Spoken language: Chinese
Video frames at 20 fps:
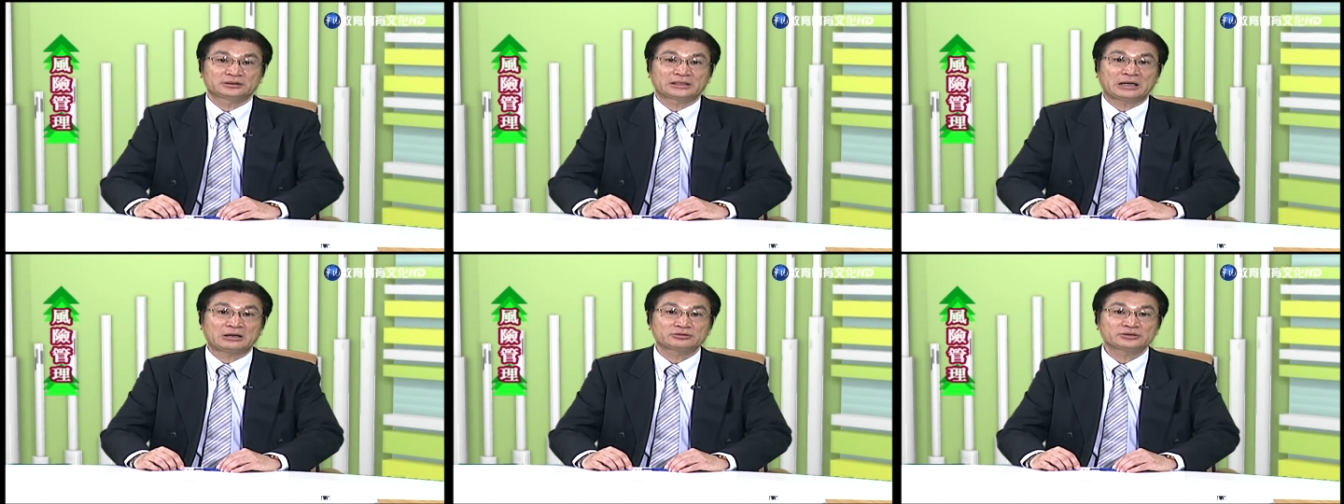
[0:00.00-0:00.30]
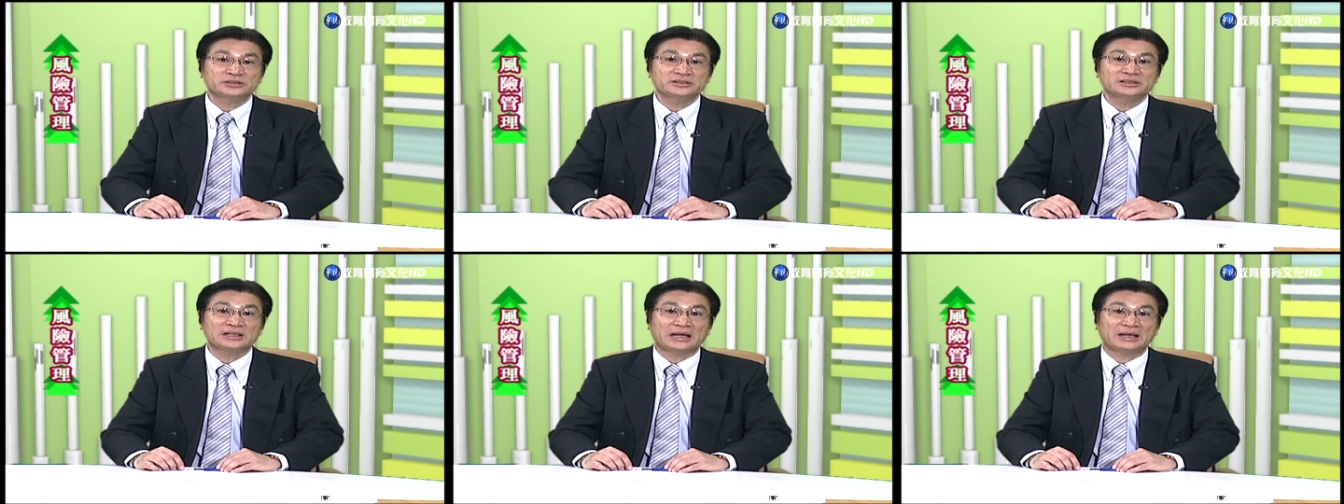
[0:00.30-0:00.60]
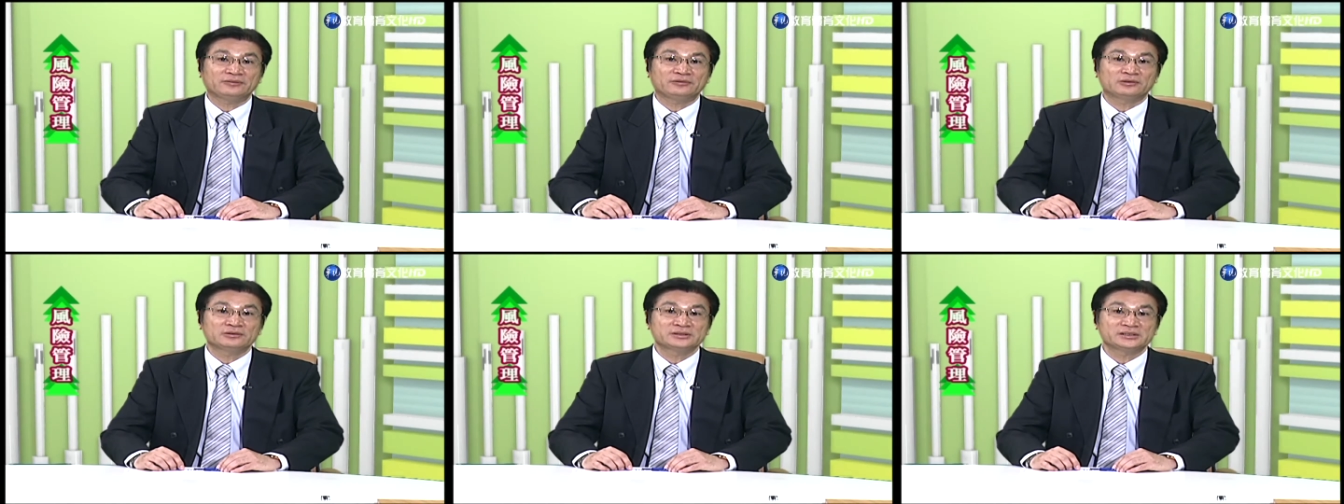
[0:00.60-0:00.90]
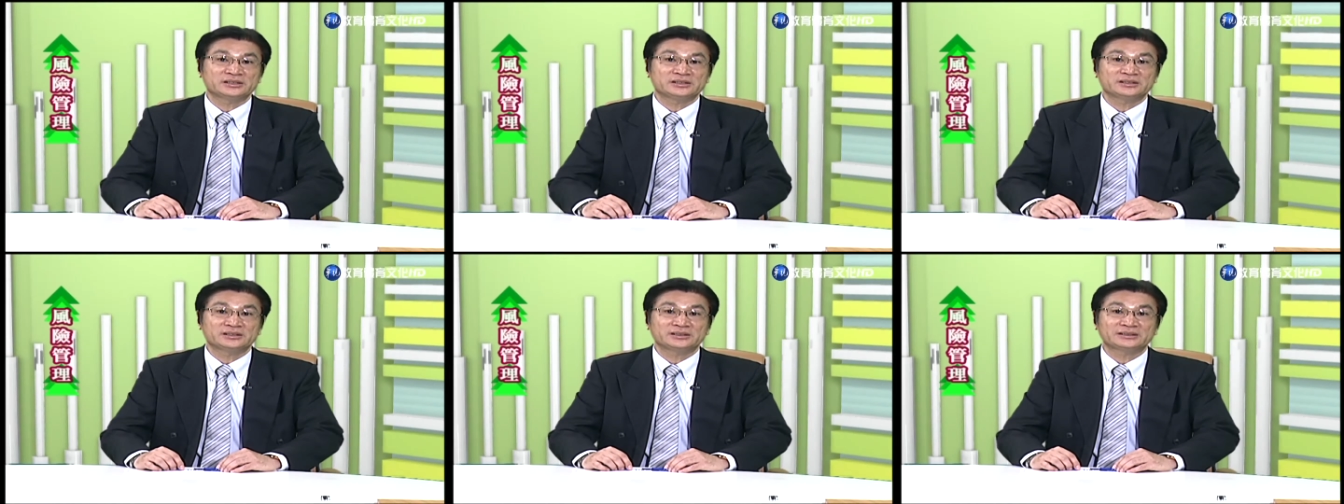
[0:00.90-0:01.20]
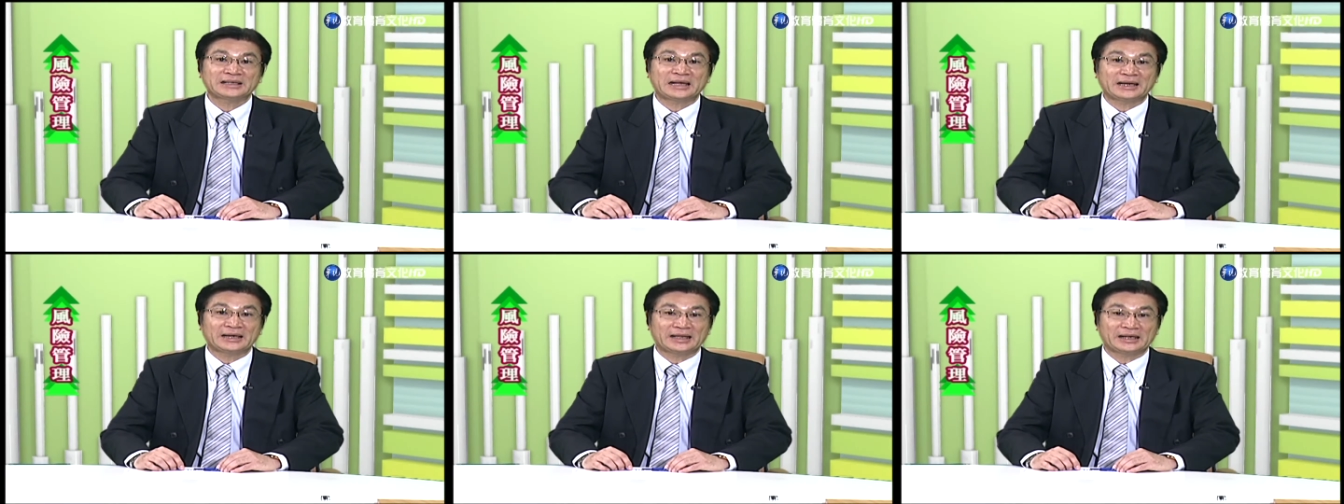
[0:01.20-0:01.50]
桃之台风其实
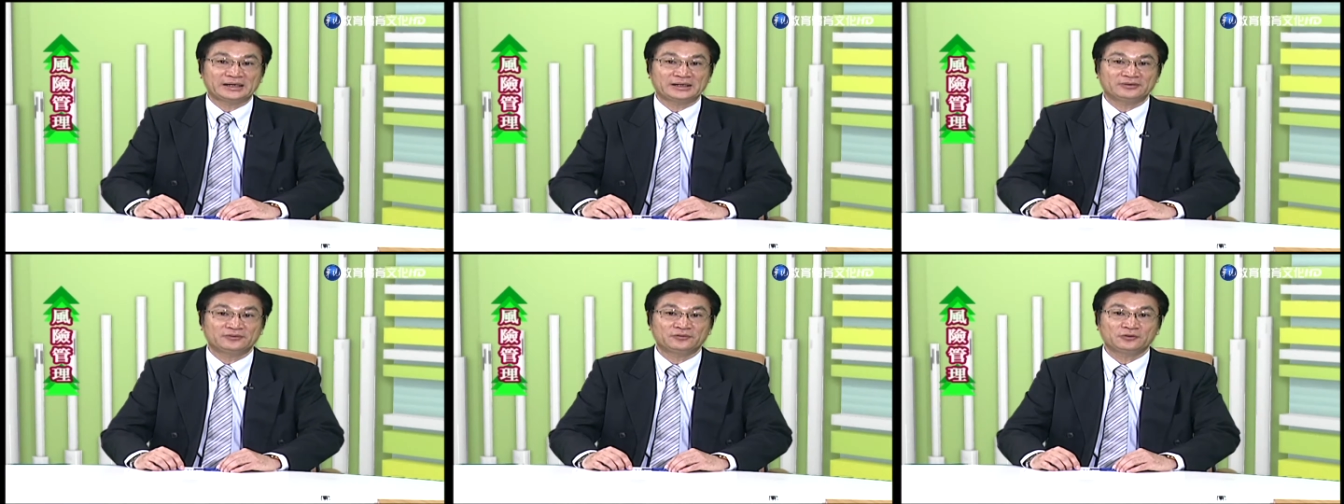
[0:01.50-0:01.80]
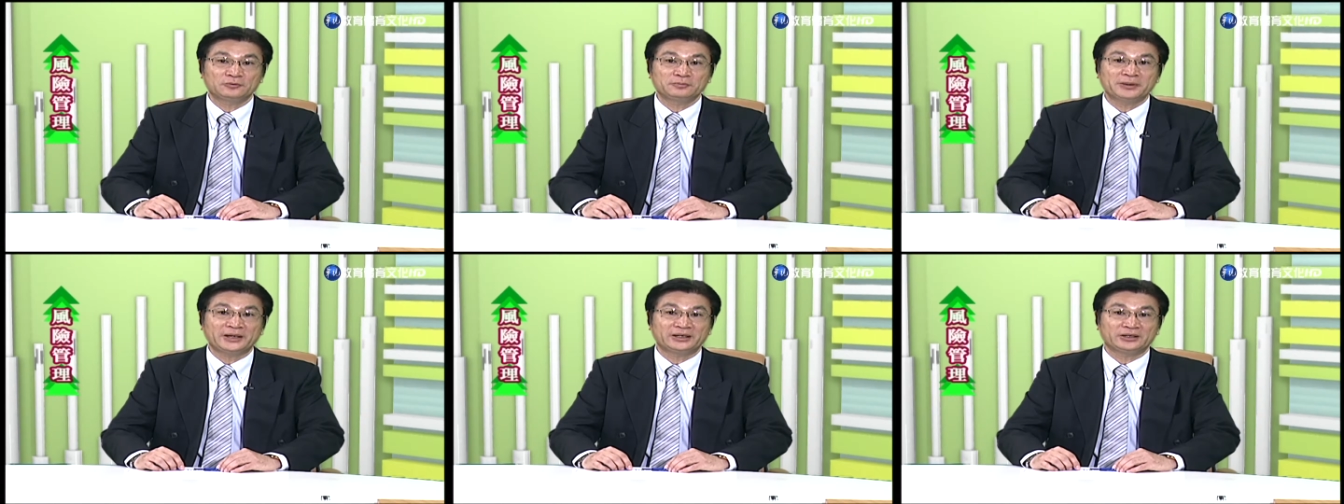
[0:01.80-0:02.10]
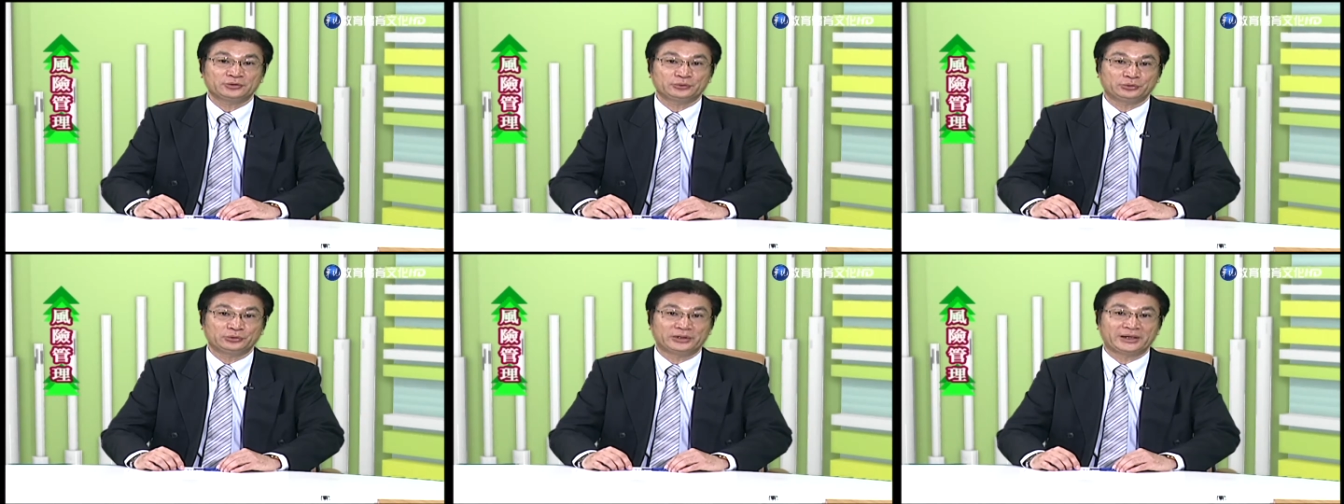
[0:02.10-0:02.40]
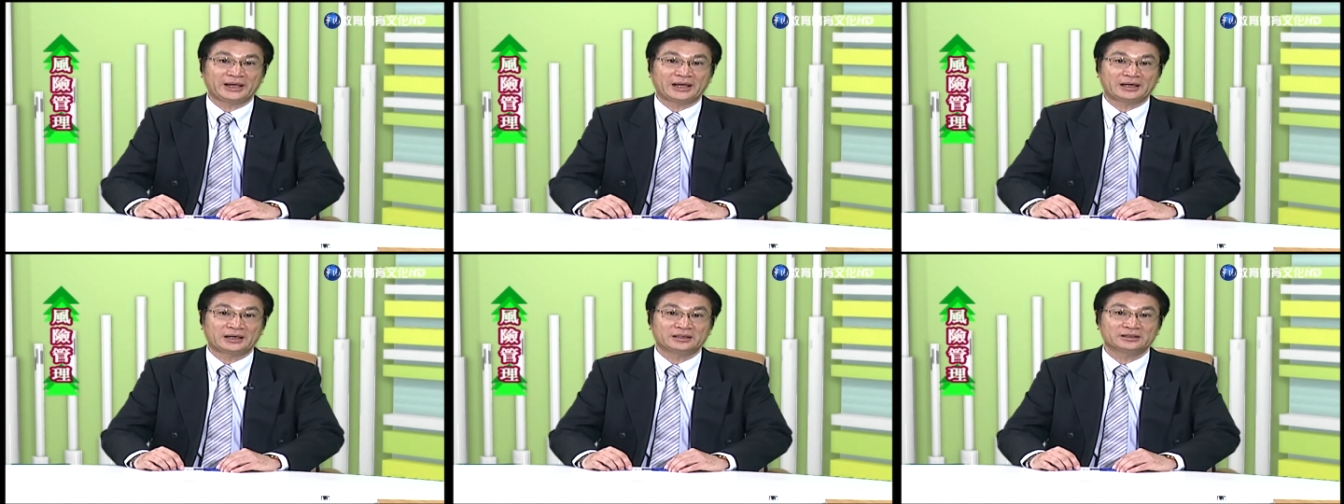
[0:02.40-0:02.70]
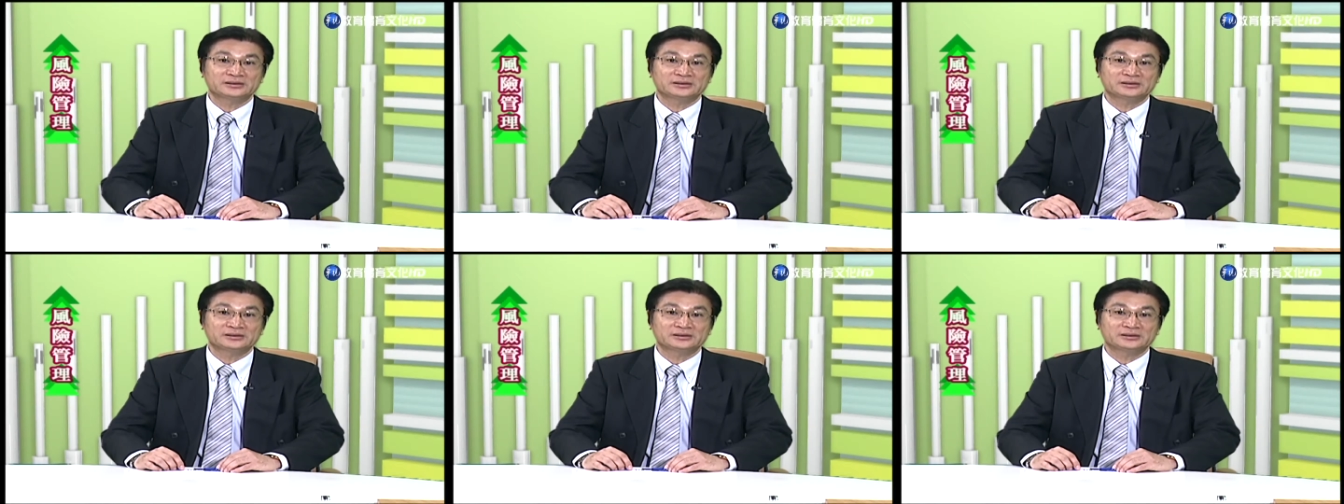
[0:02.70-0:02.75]
带来了丰沛的雨量，